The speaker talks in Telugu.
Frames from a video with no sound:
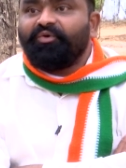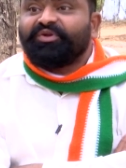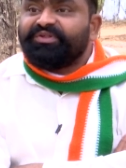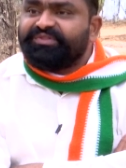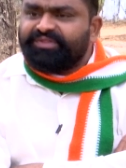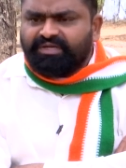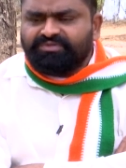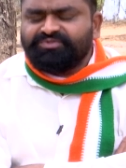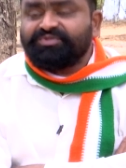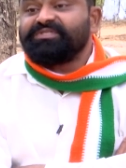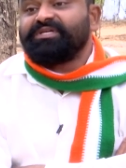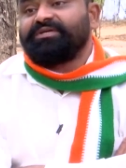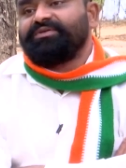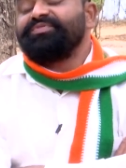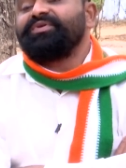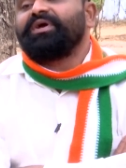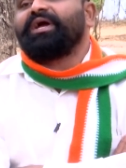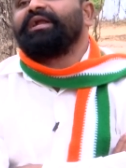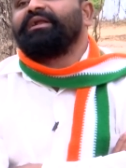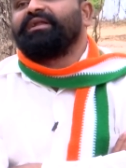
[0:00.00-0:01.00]
ఉండవు సంతోషం
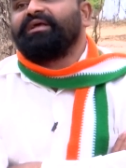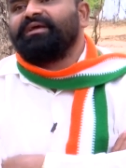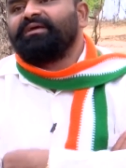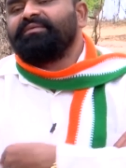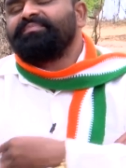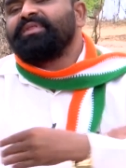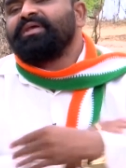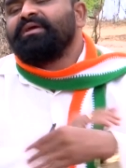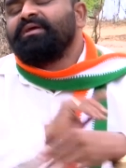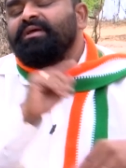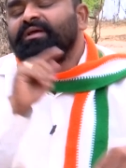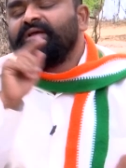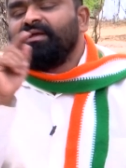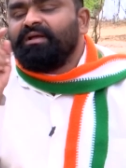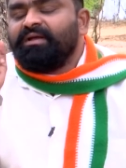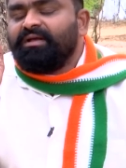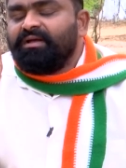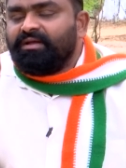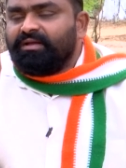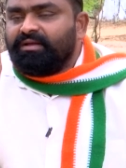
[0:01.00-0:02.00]
ఎందుకంటే
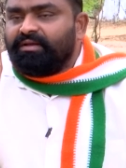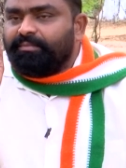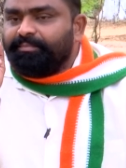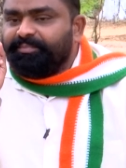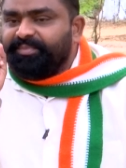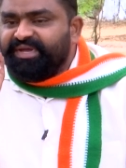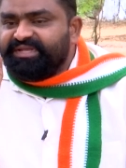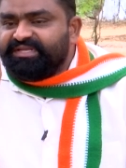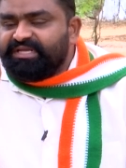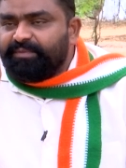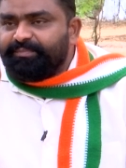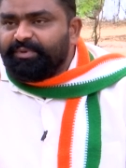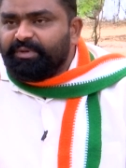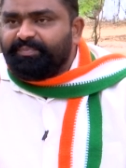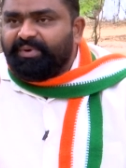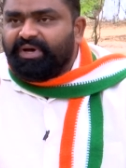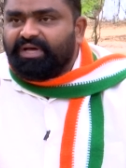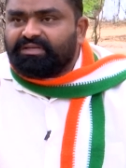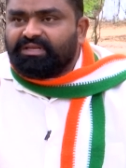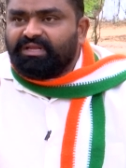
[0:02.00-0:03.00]
బీజేపీ
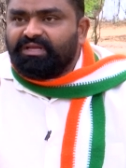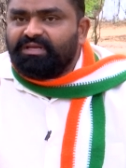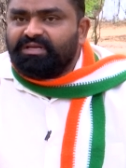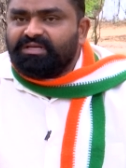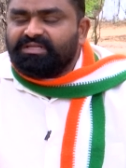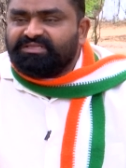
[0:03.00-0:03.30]
పార్టీ